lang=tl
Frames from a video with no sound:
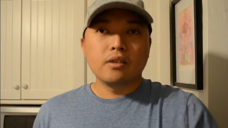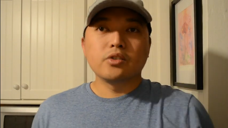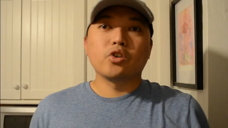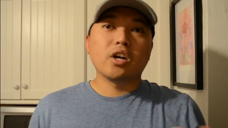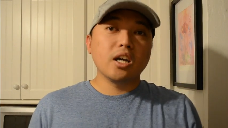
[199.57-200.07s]

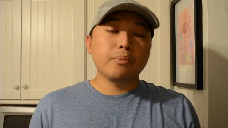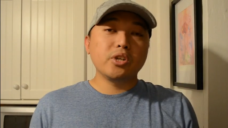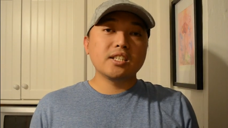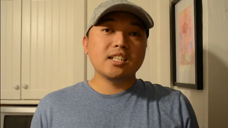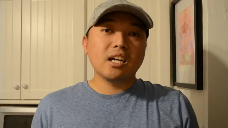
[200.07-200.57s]
So gaya po
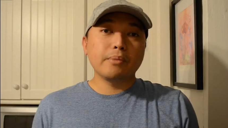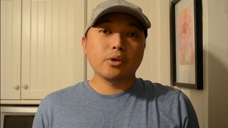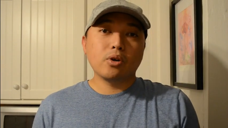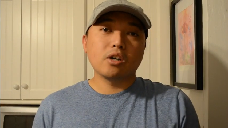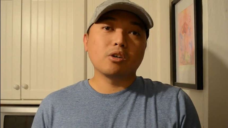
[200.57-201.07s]
ng sinabi
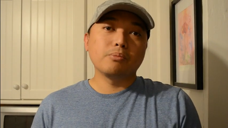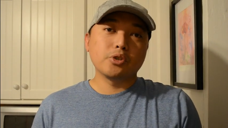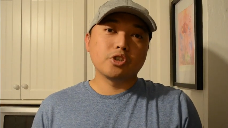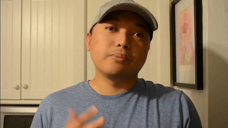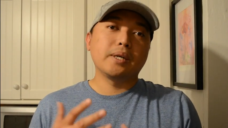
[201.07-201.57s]
ko, ang
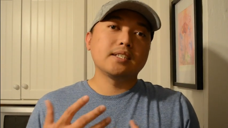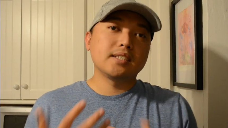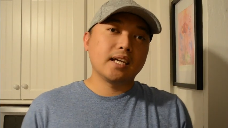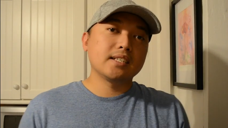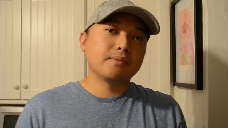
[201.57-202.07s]
computer-based
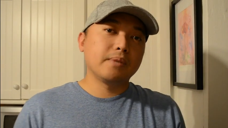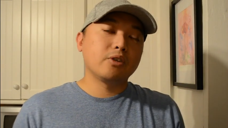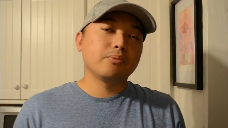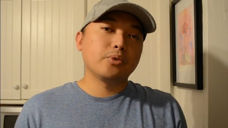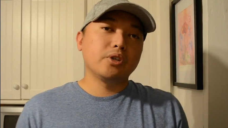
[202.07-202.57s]
test
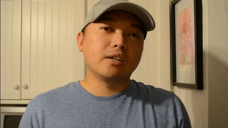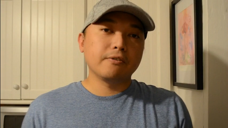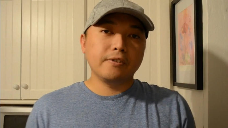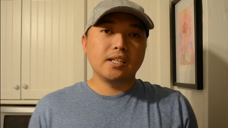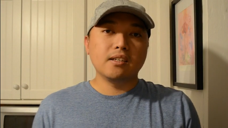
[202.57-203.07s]
meron po yung
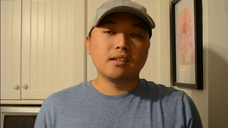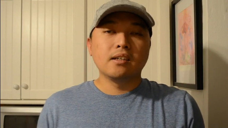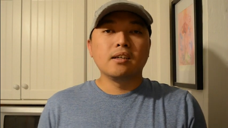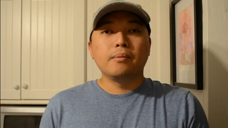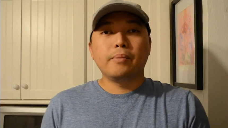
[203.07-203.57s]
fee.
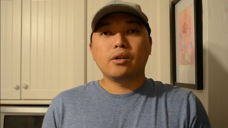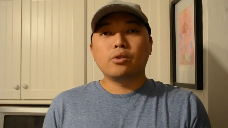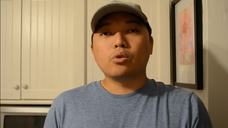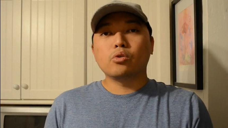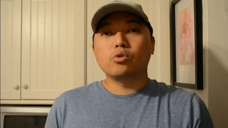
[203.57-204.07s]

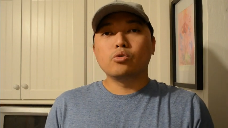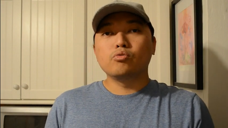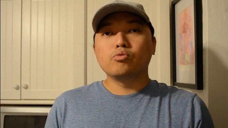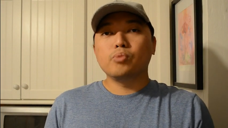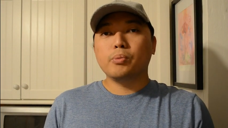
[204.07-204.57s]
Pero
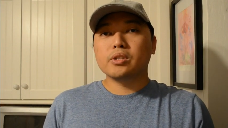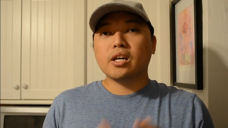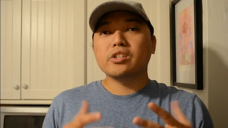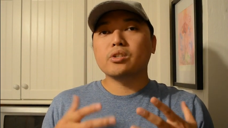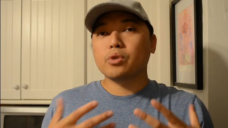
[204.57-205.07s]
kung
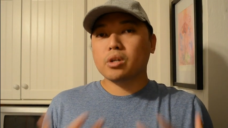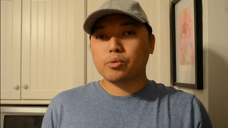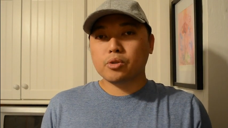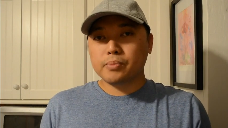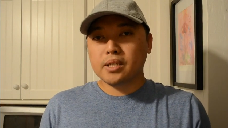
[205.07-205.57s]
pupunta kayo sa Work
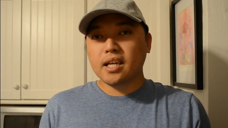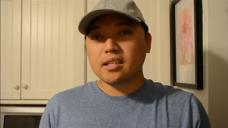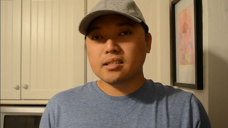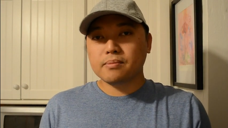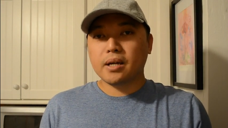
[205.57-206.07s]
Abroad
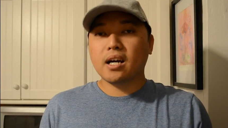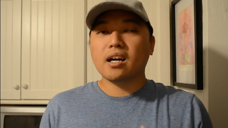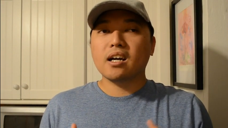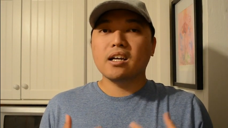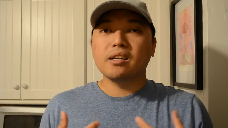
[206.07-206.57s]
PH,
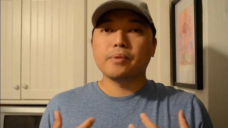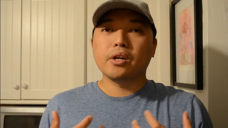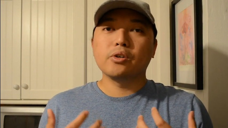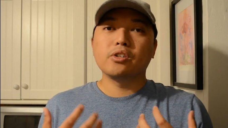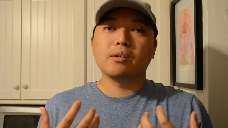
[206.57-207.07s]
makakahanap
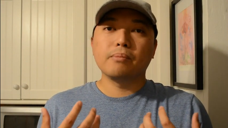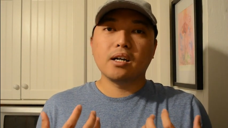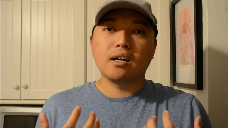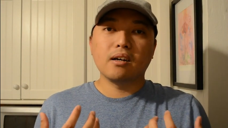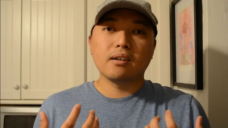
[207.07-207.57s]
kayo ng
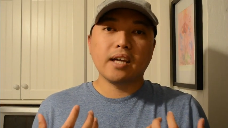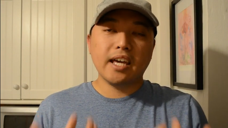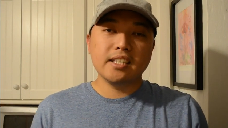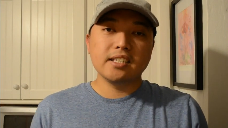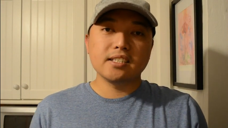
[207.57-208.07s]
mga
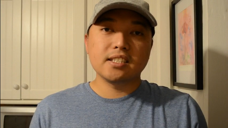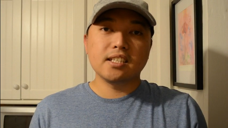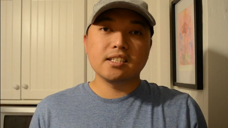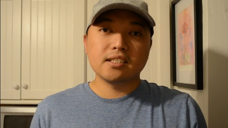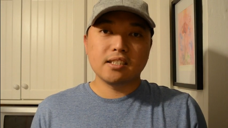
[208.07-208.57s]

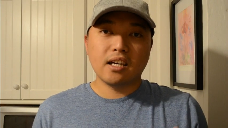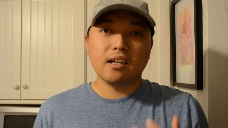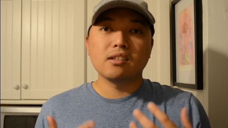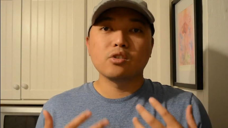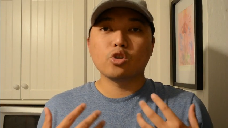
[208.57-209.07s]
agencies
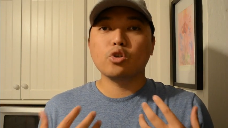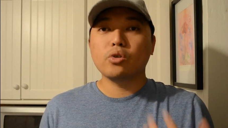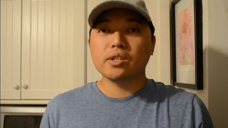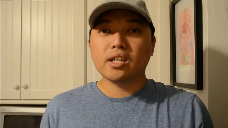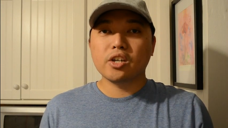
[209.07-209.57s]
na
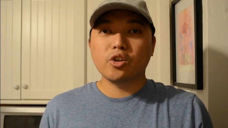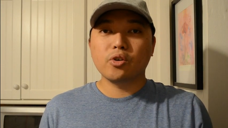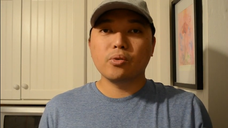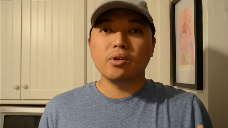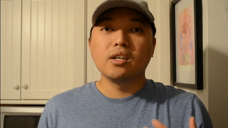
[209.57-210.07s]
tutulungan
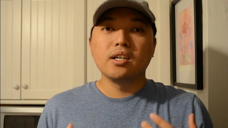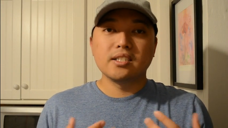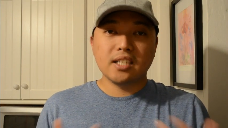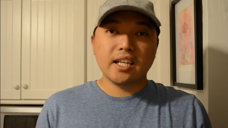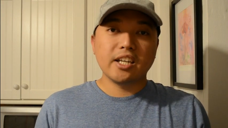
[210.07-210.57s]
kayong
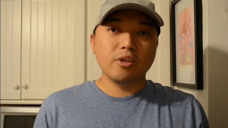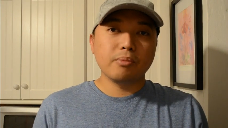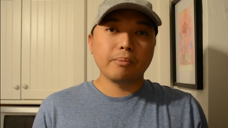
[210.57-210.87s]
sila na yung